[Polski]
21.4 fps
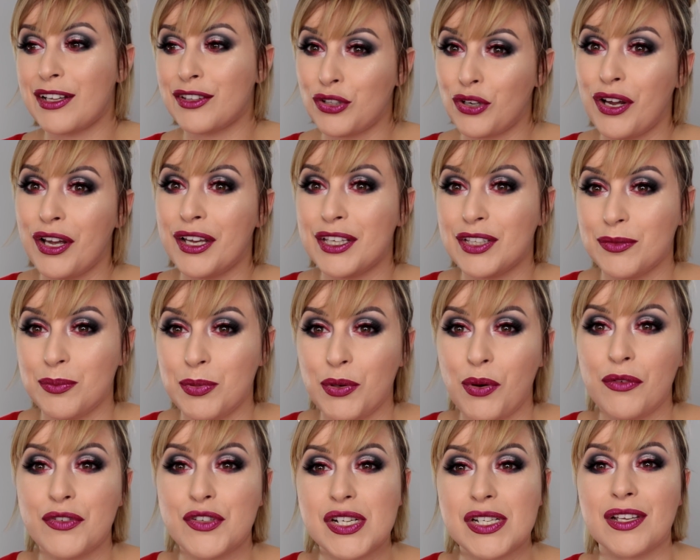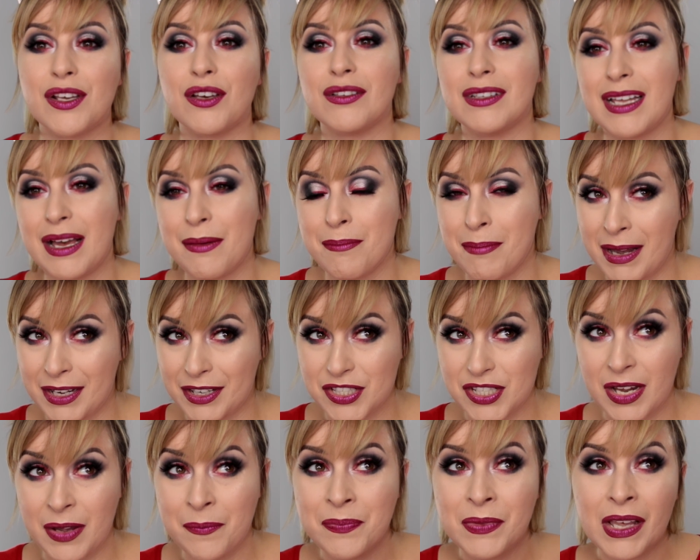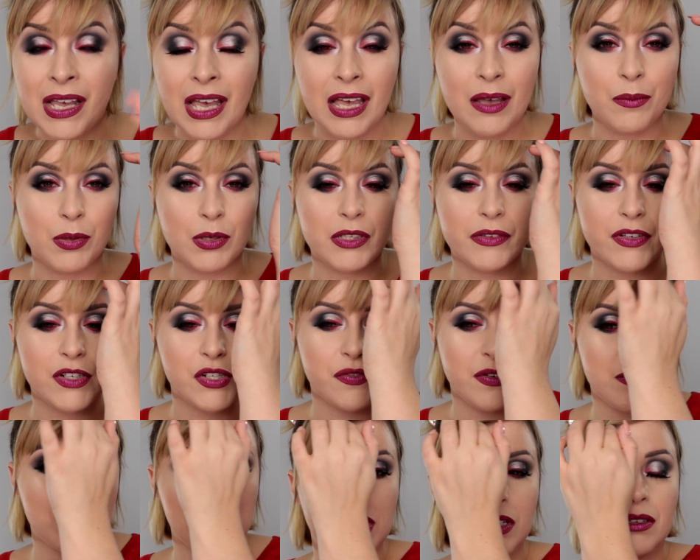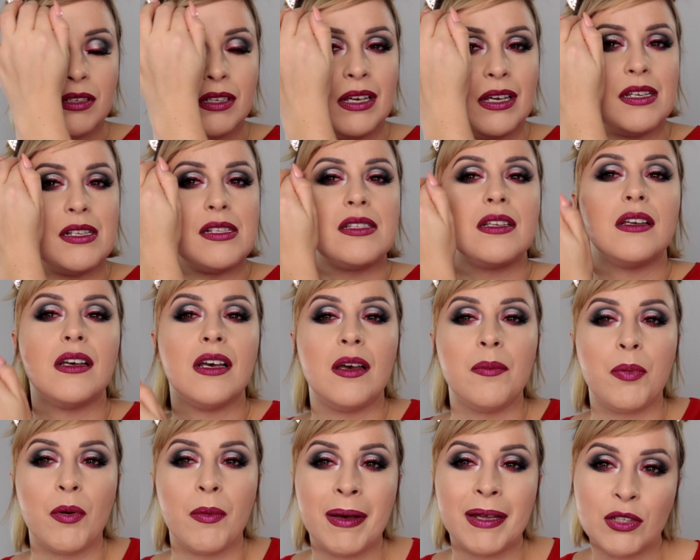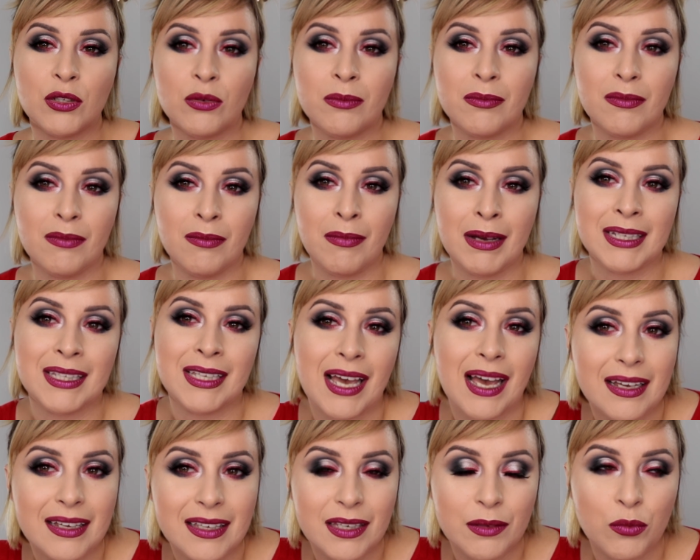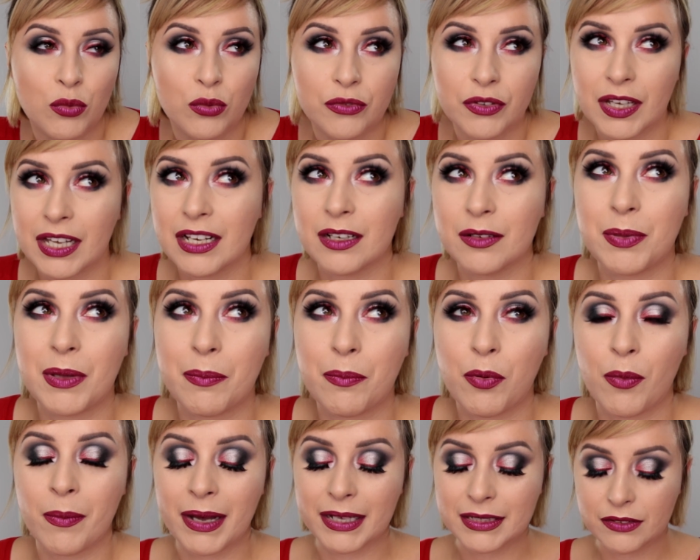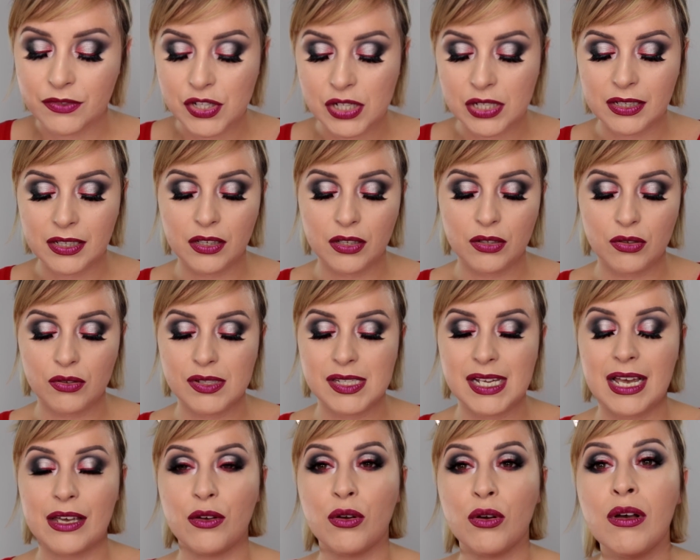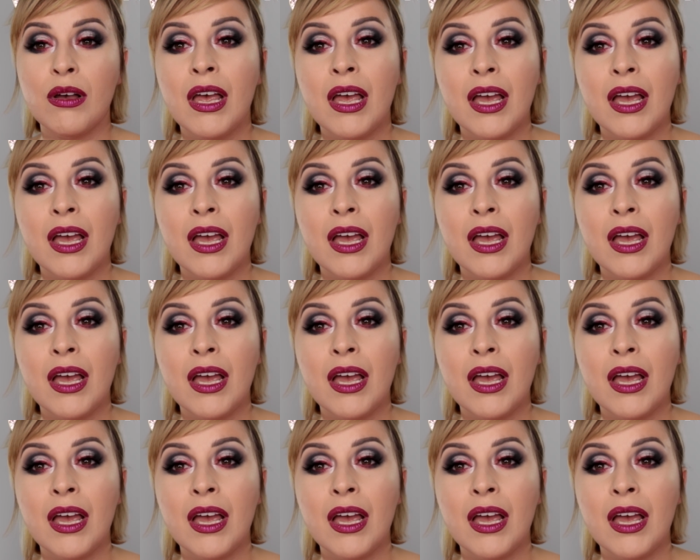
a trochę ich było, wszystkie oddam Magdzie, ponieważ wiem, że ona jest e, pomadą maniakiem, uwielbia pomady wszelkiego rodzaju,